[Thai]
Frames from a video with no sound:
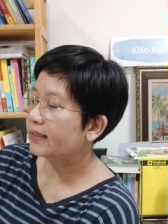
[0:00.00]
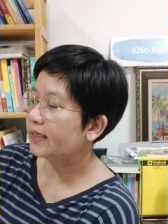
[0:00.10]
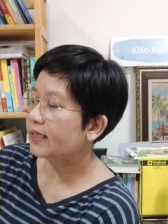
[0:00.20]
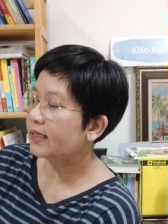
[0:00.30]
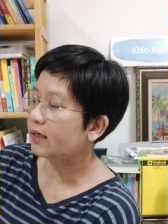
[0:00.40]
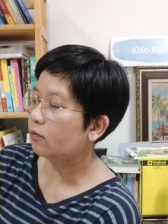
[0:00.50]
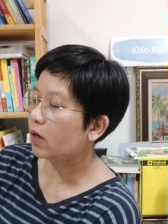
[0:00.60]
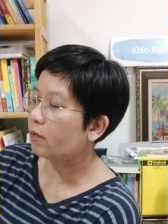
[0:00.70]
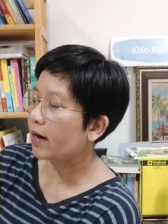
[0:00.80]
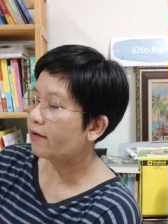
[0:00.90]
ที่
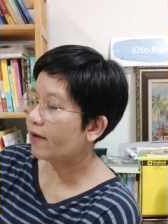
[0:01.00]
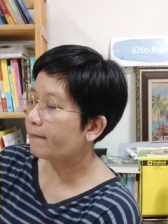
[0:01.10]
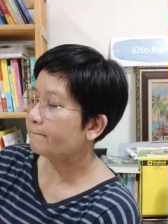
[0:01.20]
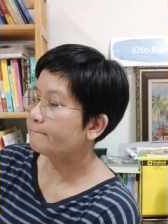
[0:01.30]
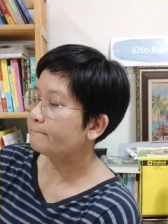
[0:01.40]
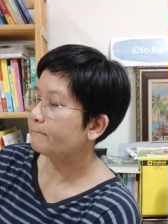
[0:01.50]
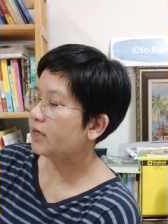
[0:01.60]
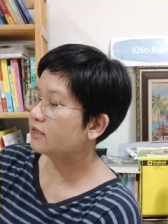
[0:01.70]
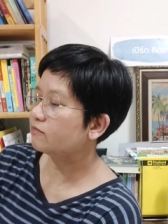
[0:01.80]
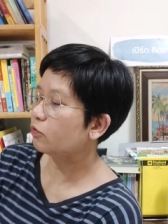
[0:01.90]
www p
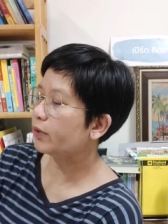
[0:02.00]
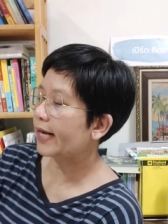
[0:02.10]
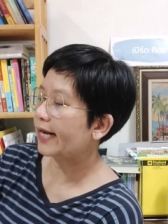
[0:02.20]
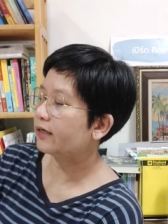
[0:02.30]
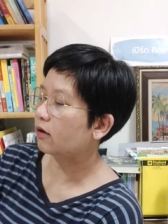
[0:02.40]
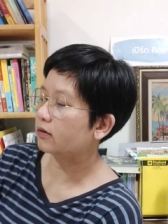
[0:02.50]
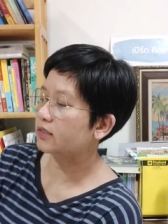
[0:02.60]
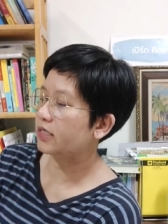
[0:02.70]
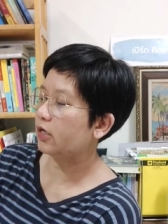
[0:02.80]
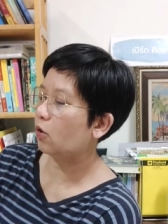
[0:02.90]
e a c e f u l d a y e
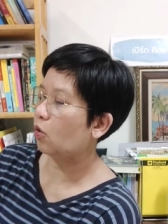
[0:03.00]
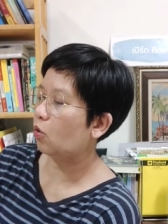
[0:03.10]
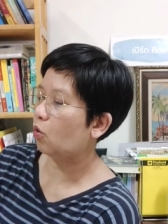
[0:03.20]
c o